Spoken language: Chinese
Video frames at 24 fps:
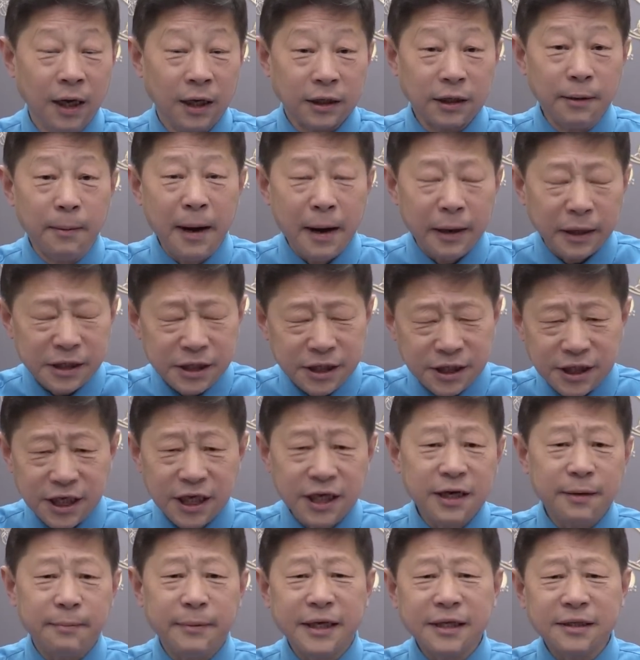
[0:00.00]
那么，习
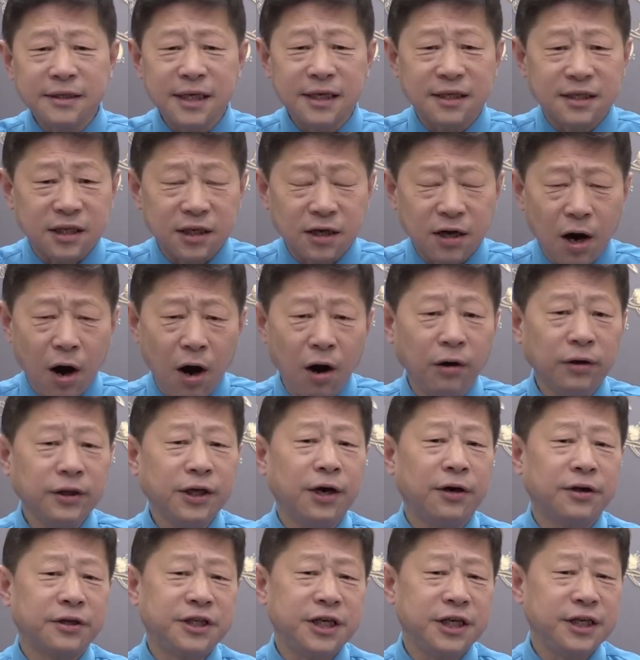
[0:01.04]
近平这次高
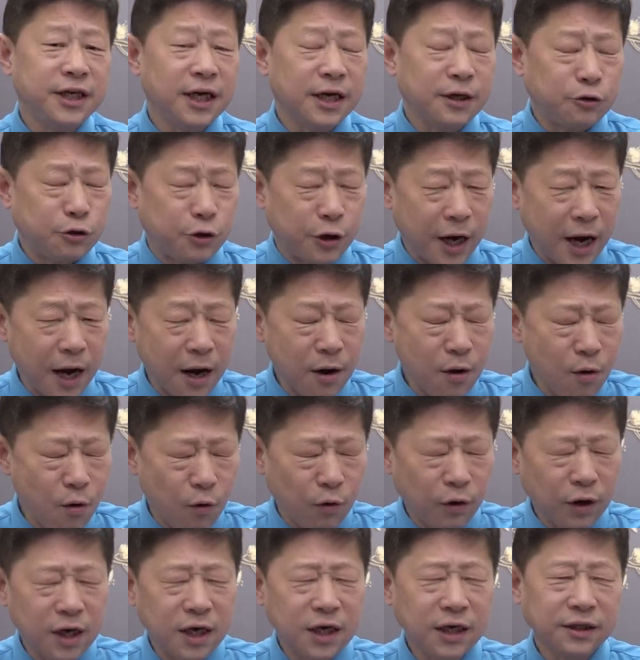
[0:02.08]
调接见全
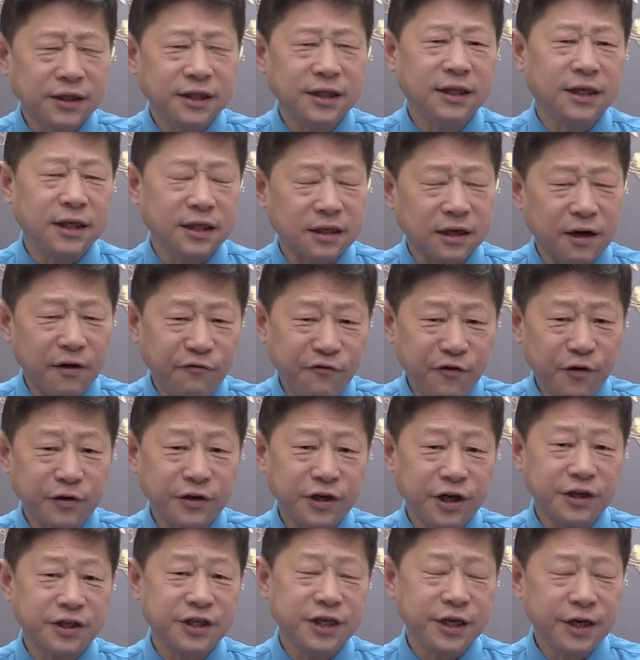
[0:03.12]
国各地的这个奉
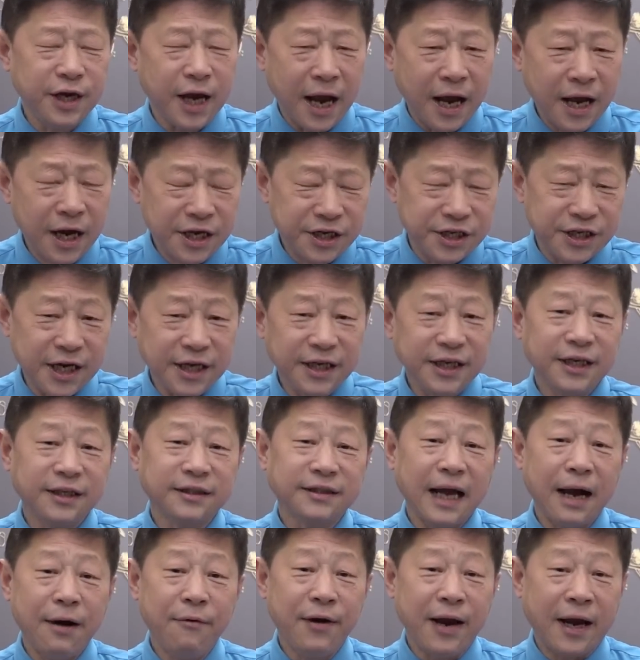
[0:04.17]
桥经验先进
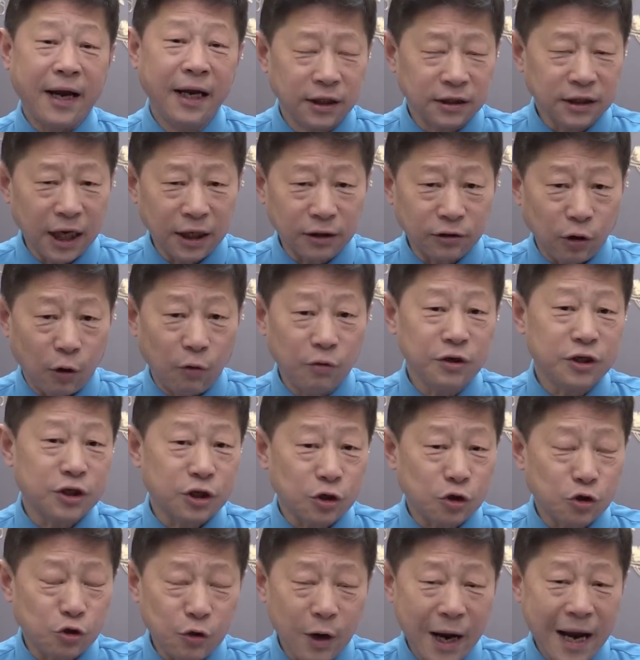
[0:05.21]
单位，他同
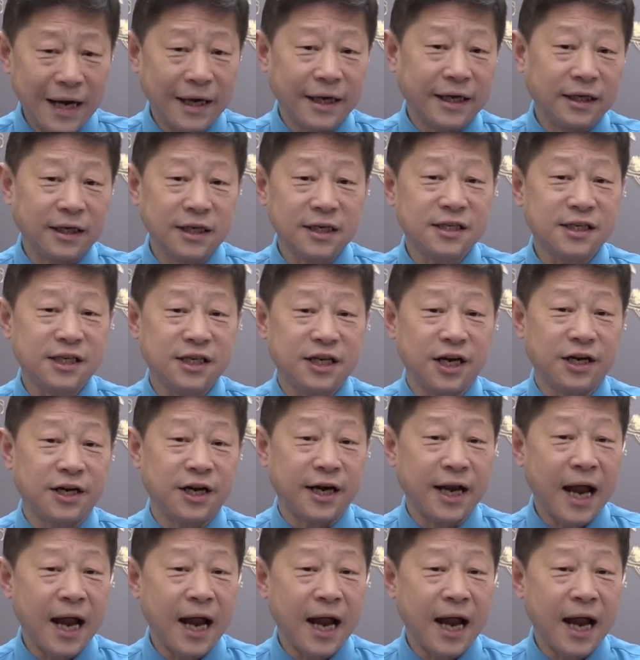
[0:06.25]
时率领的这些人